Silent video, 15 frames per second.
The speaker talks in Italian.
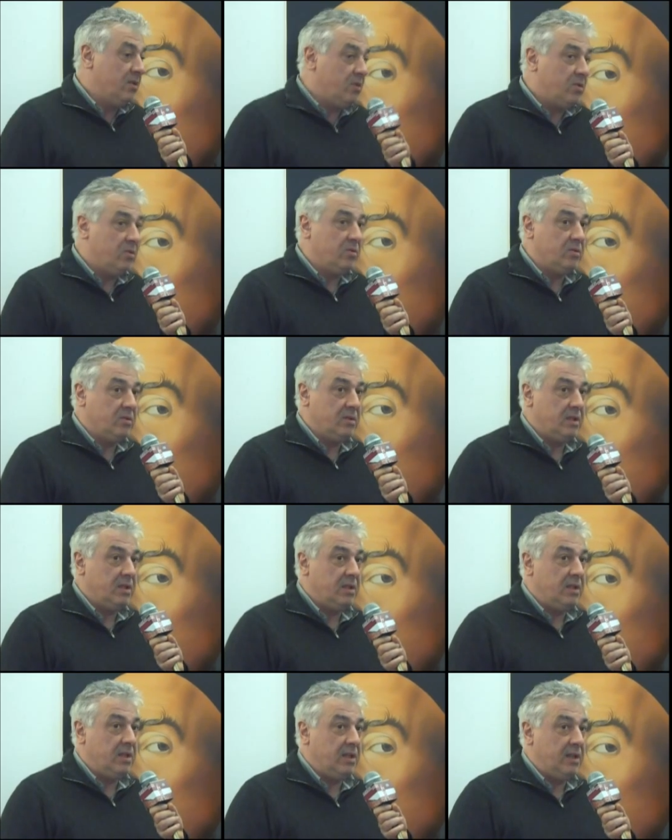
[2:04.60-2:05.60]
o
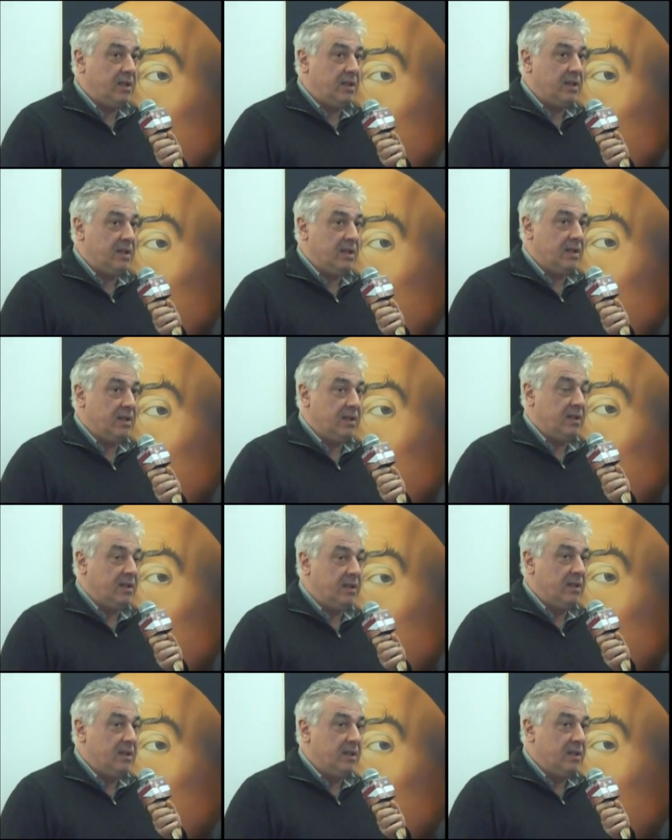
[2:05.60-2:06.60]
eh,
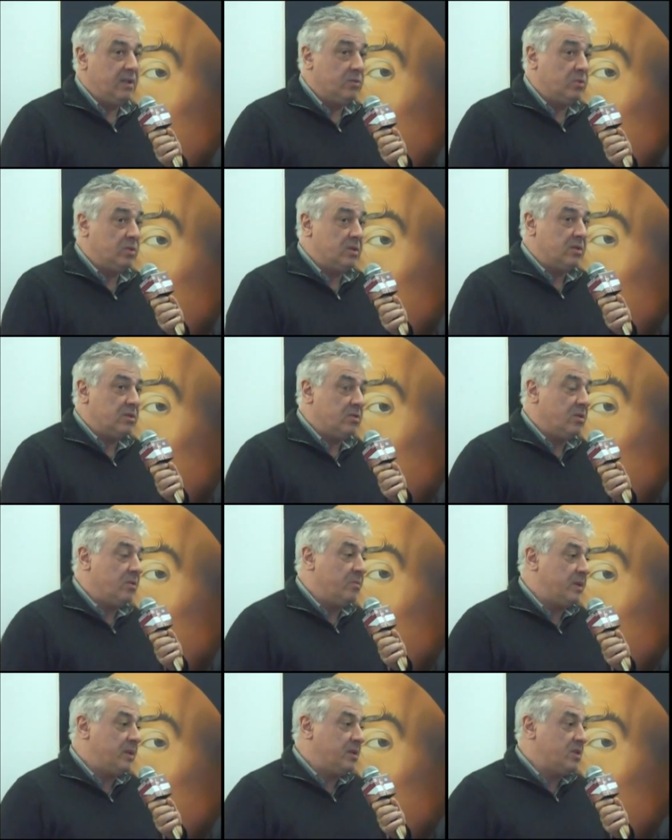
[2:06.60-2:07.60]
l'autorizzazione
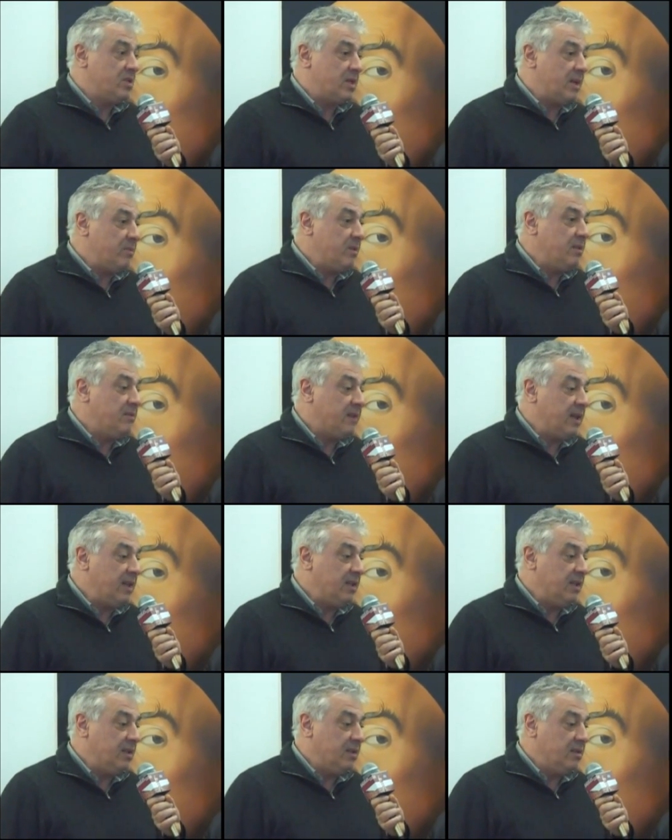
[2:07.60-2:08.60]
per il disabile
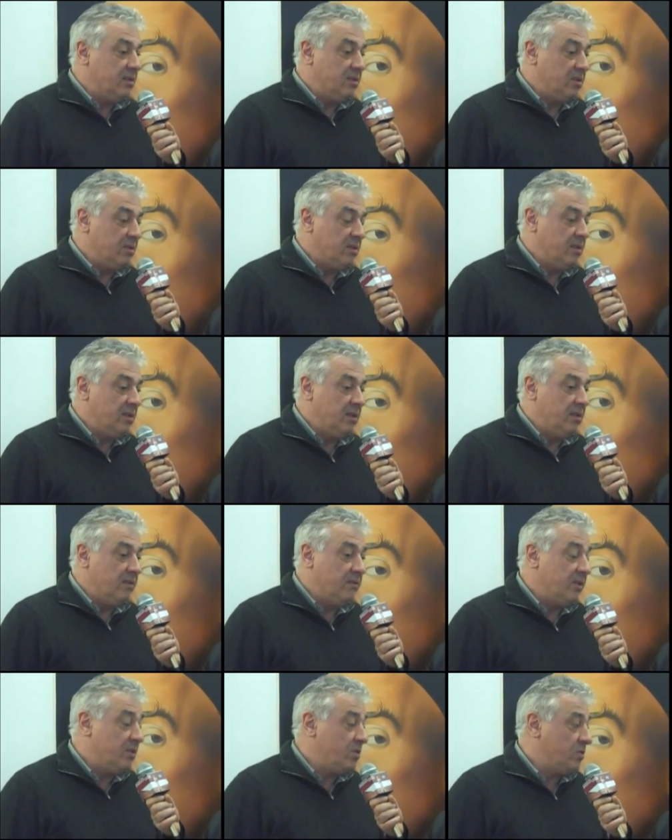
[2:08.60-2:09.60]
valido
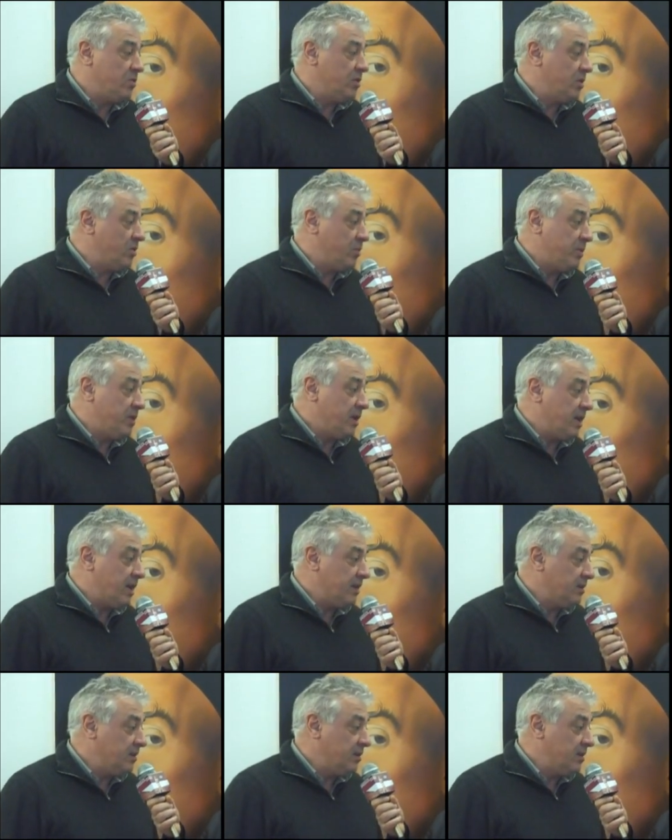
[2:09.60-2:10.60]
vengono
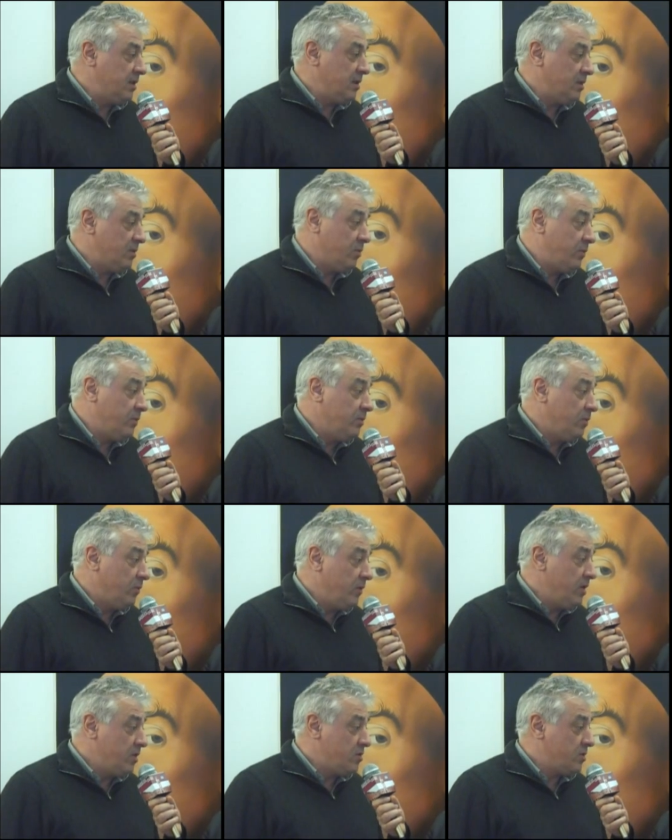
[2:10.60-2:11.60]
derubricate
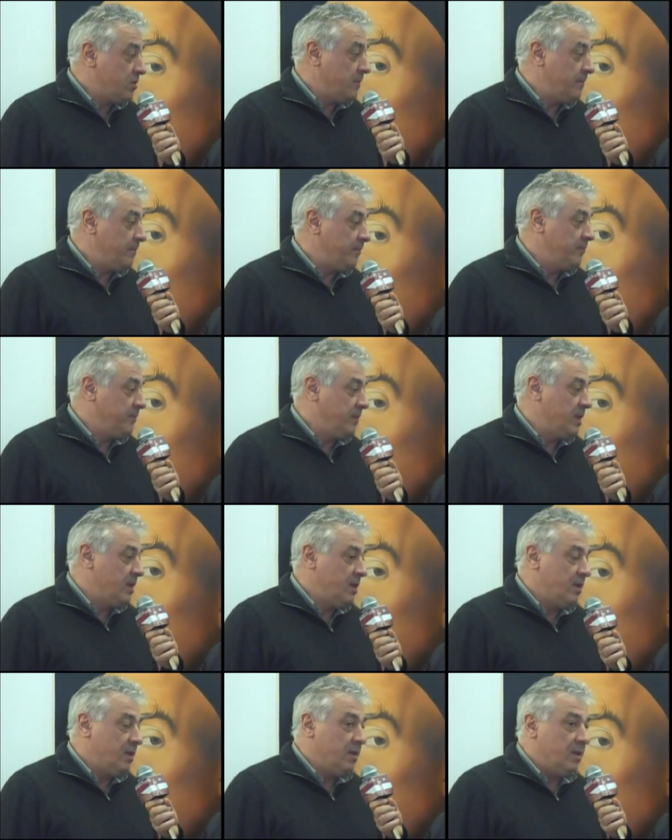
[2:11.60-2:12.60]
d'ufficio.
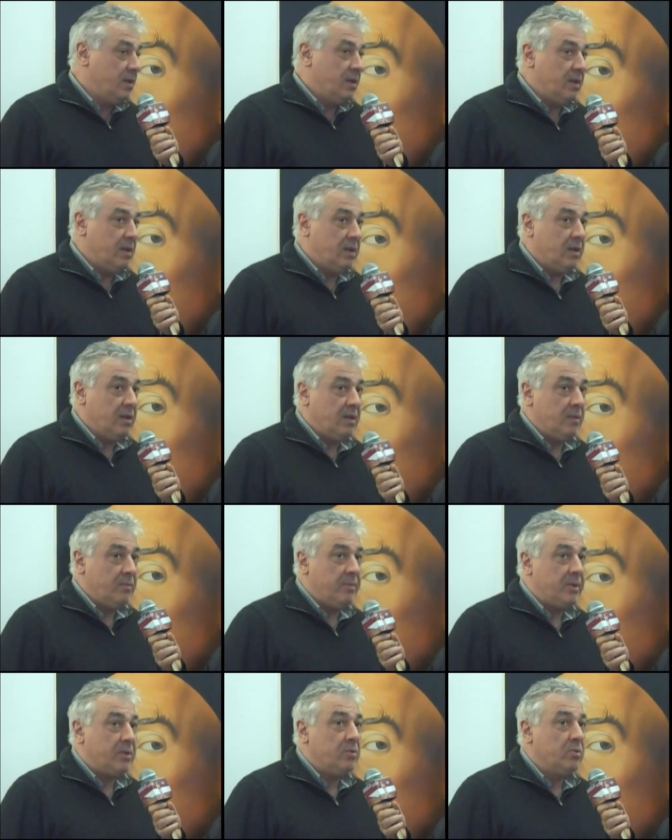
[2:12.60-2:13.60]

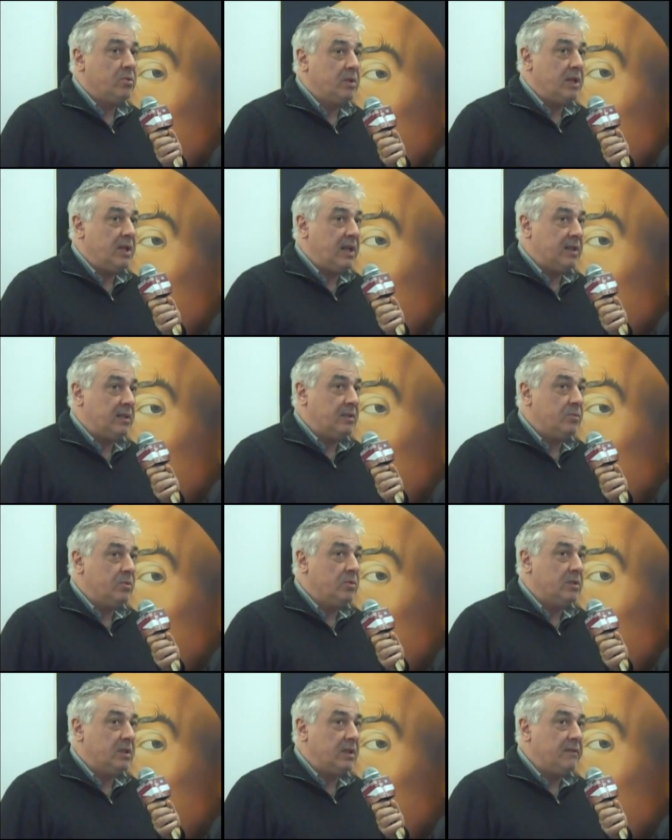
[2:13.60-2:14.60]
per tutte le altre
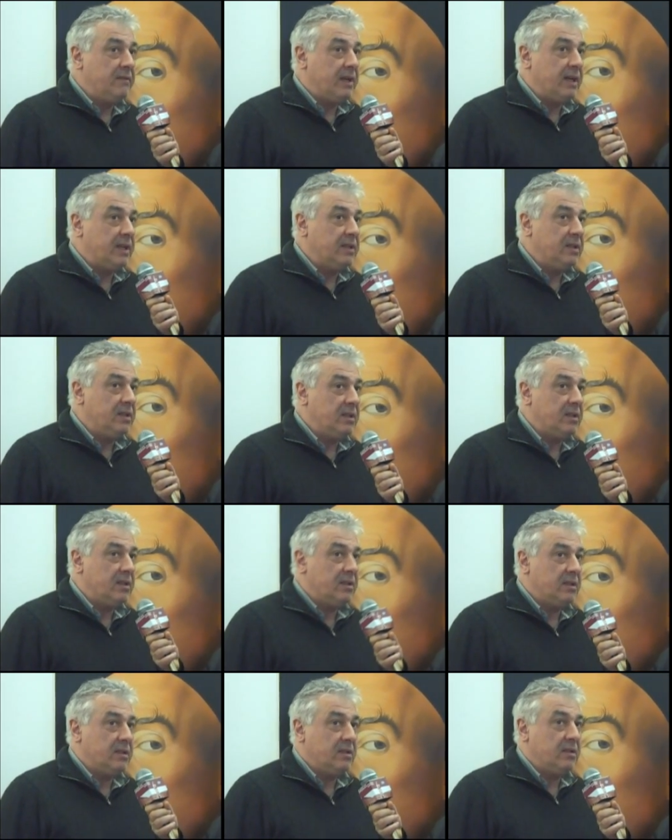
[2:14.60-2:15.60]
multe
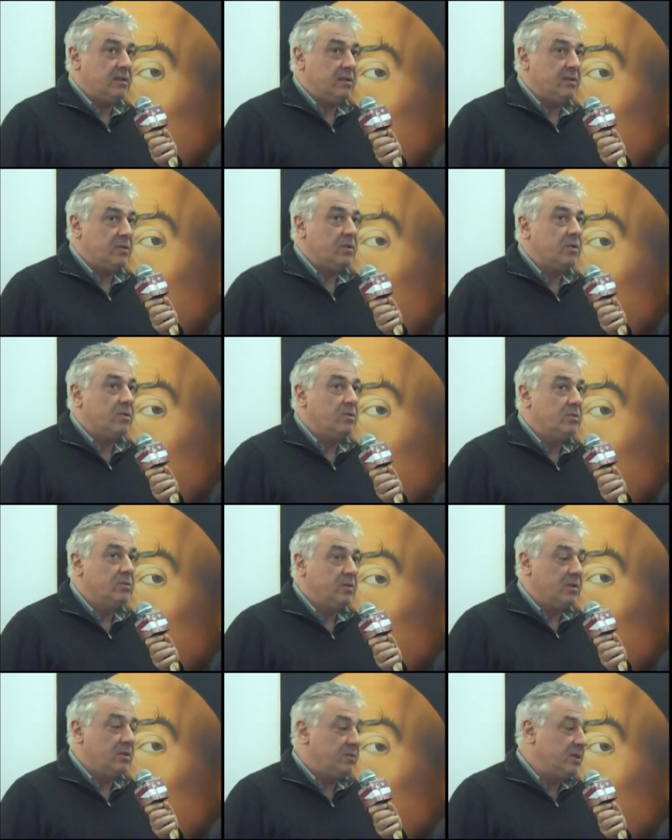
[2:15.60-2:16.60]
arrivate eh,
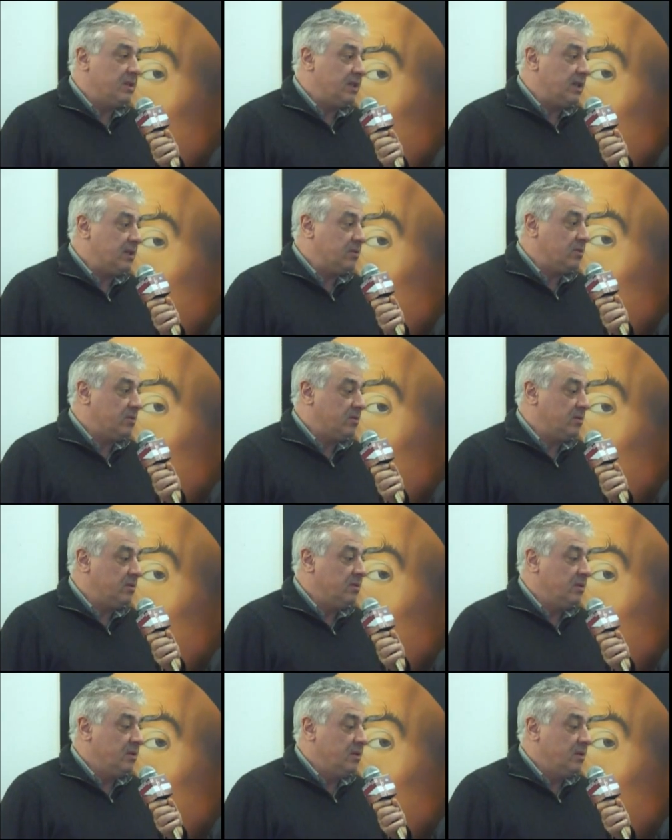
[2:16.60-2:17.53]
qualcuno ha lamentato